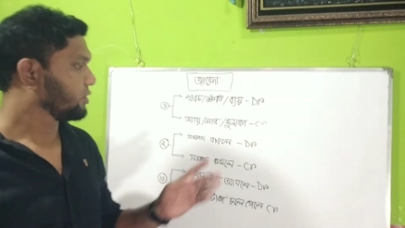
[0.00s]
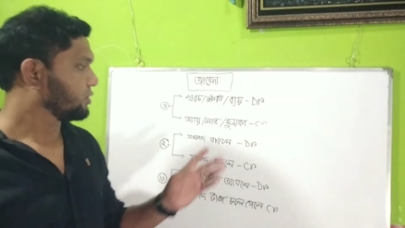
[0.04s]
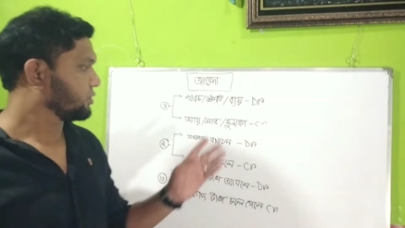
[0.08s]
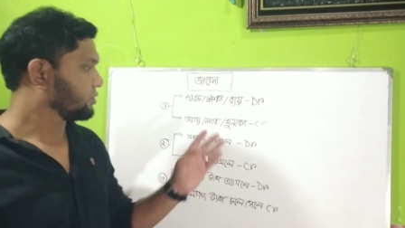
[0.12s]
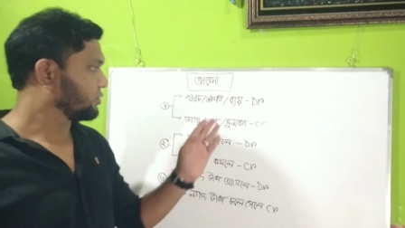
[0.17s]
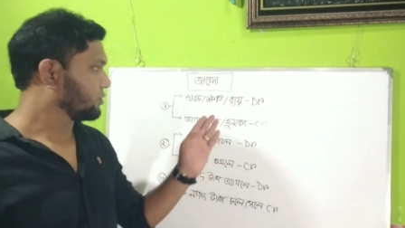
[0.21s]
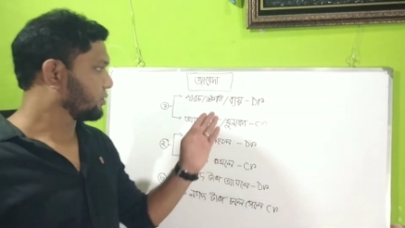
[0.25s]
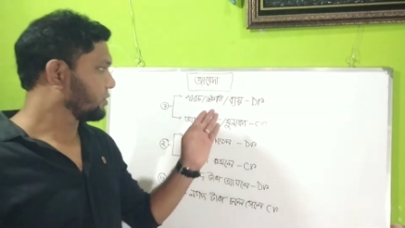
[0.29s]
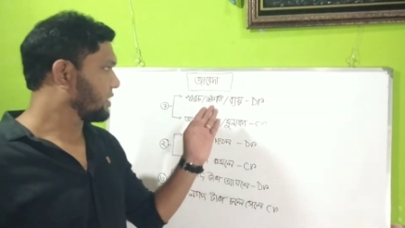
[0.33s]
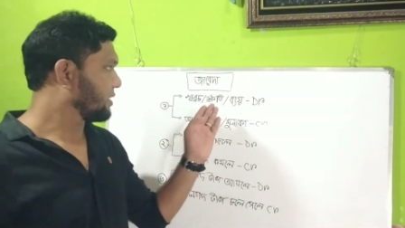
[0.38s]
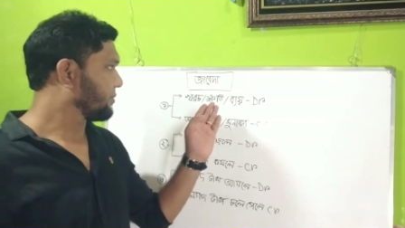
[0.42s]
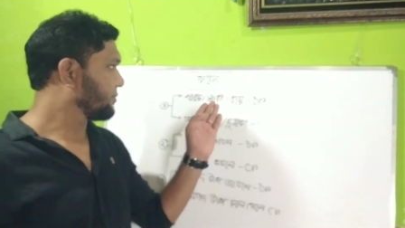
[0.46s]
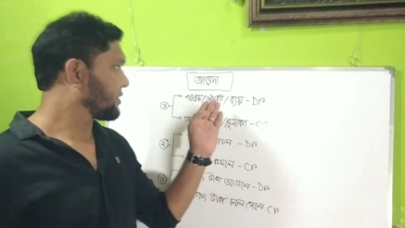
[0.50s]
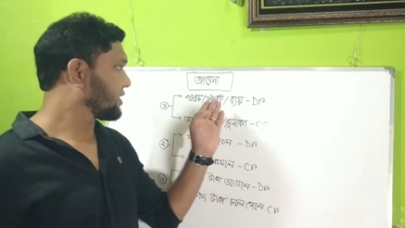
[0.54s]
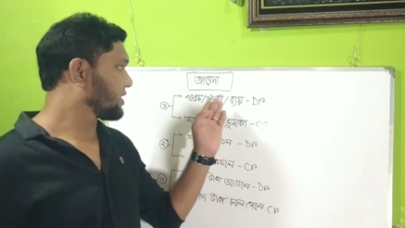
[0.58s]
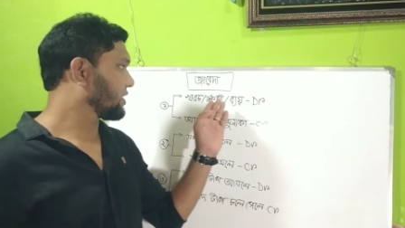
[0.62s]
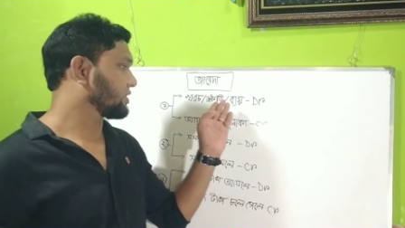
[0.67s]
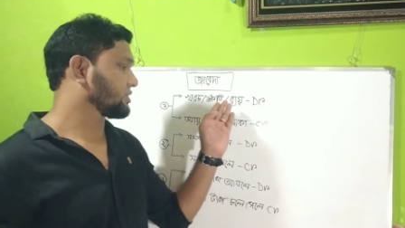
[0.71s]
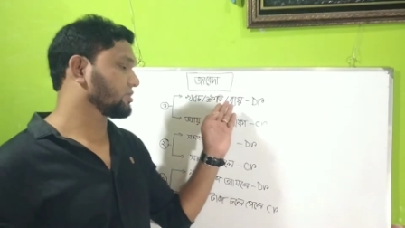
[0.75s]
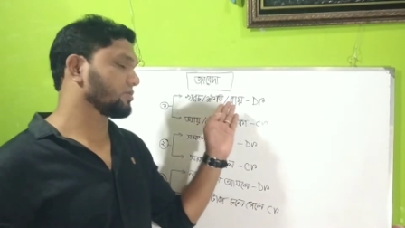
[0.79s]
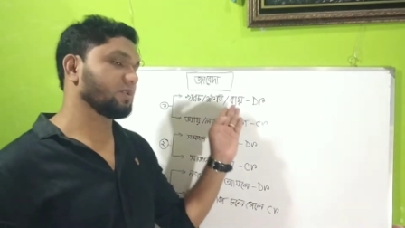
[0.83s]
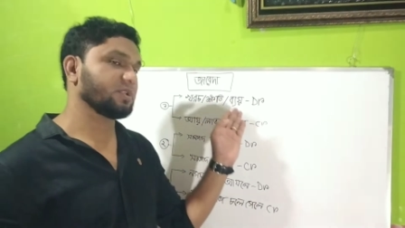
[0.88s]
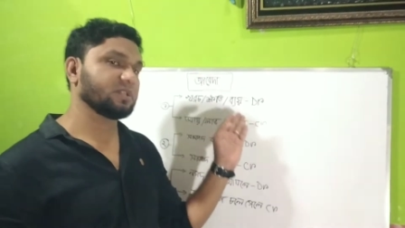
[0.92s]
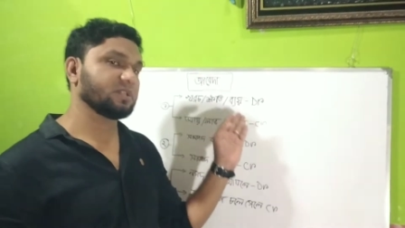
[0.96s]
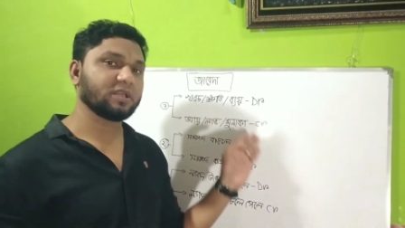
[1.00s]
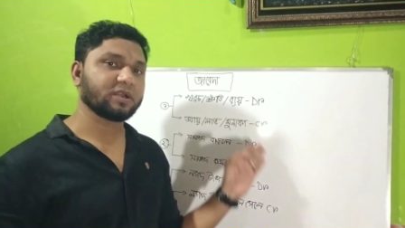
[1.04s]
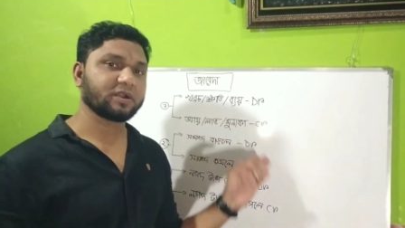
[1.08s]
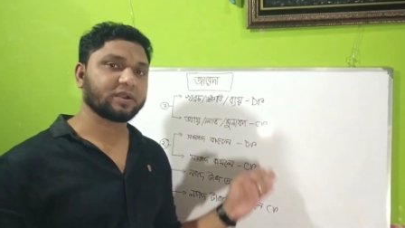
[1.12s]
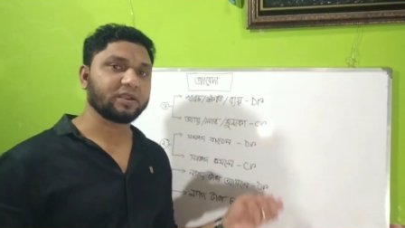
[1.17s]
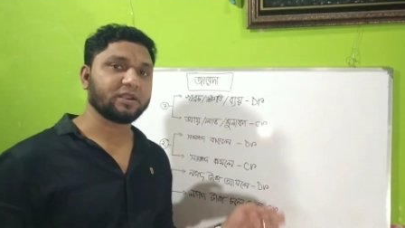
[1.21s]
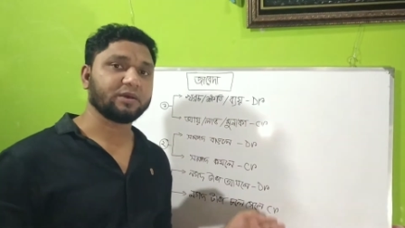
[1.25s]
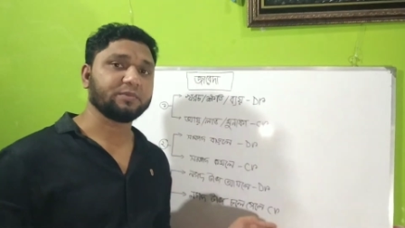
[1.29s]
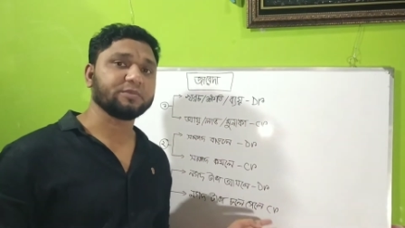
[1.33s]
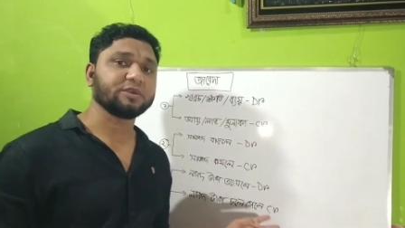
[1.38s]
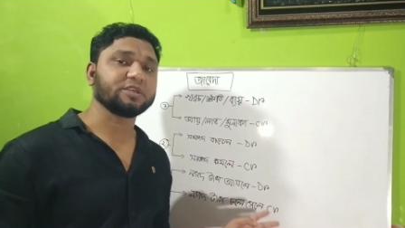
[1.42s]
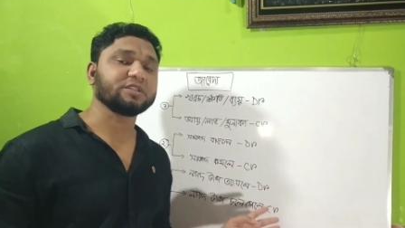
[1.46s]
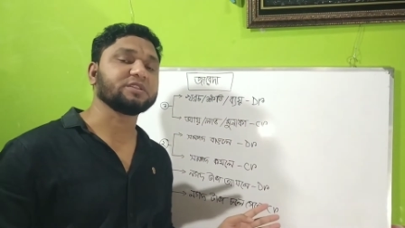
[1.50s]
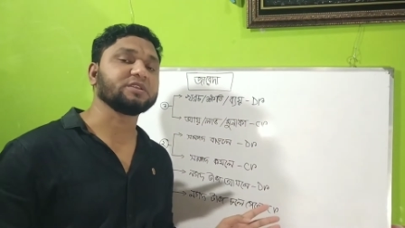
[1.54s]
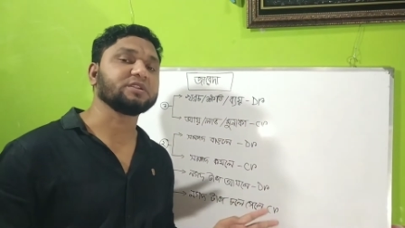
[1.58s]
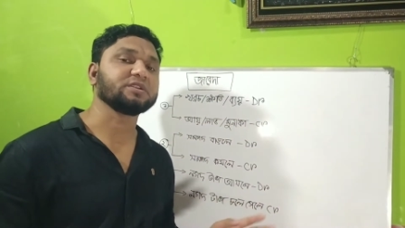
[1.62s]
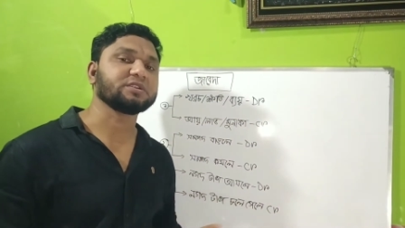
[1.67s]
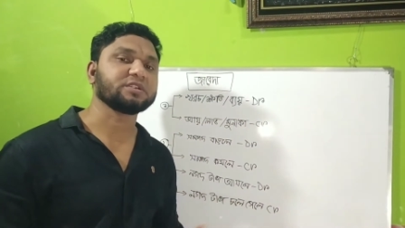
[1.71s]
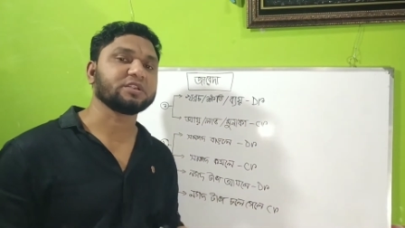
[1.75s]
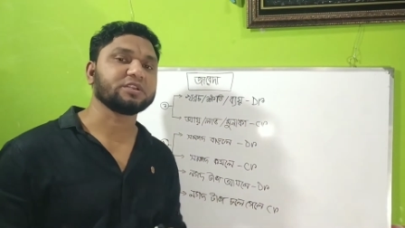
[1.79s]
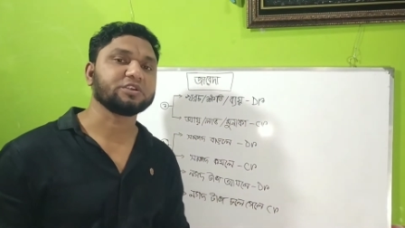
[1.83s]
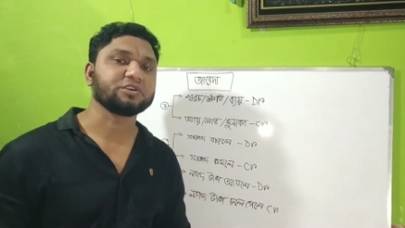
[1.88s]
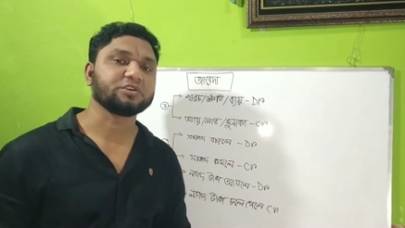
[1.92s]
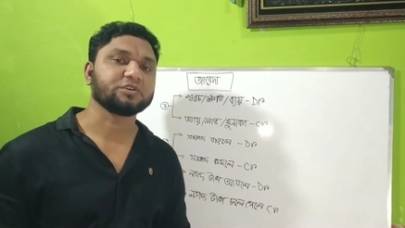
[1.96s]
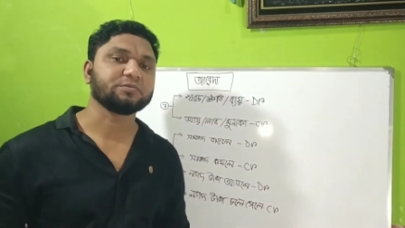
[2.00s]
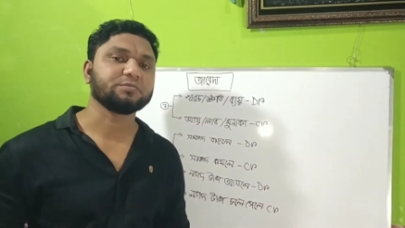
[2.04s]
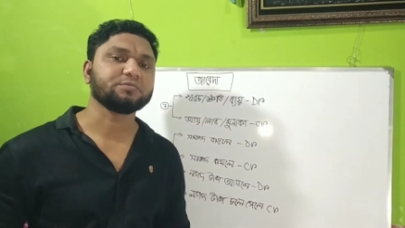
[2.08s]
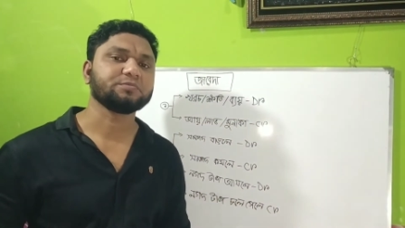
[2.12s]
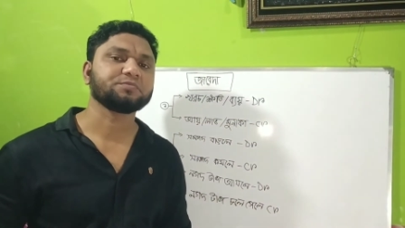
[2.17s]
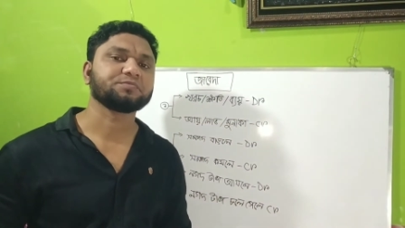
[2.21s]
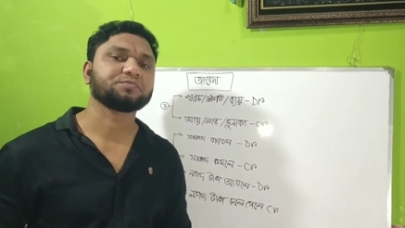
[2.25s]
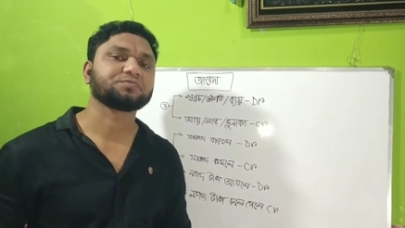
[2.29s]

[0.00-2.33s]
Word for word: তো আমরা আসলে দেখলাম এই তিনটা নিয়ম